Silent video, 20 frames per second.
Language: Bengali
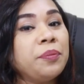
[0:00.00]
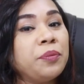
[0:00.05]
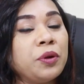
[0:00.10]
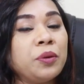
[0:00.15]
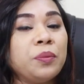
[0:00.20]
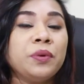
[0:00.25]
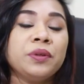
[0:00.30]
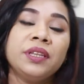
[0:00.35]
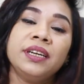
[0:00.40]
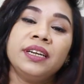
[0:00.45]

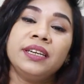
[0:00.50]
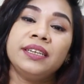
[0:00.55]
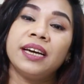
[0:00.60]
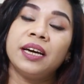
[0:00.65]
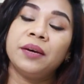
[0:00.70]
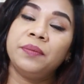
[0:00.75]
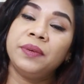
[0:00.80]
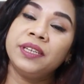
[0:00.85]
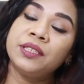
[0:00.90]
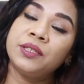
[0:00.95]
বলবো তিনি
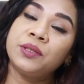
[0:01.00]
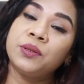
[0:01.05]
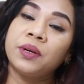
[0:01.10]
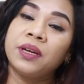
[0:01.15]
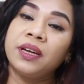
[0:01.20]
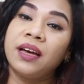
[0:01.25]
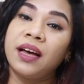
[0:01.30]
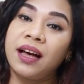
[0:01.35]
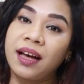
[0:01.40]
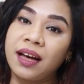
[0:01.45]
ডায়াবেটিস
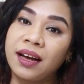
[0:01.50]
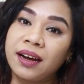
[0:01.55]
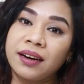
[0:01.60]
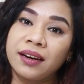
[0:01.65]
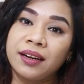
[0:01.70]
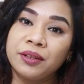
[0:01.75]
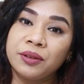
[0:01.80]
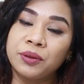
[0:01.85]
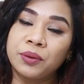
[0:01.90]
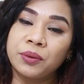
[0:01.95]
রোগে
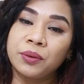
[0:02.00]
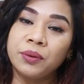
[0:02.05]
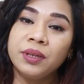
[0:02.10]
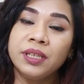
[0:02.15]
আক্রান্ত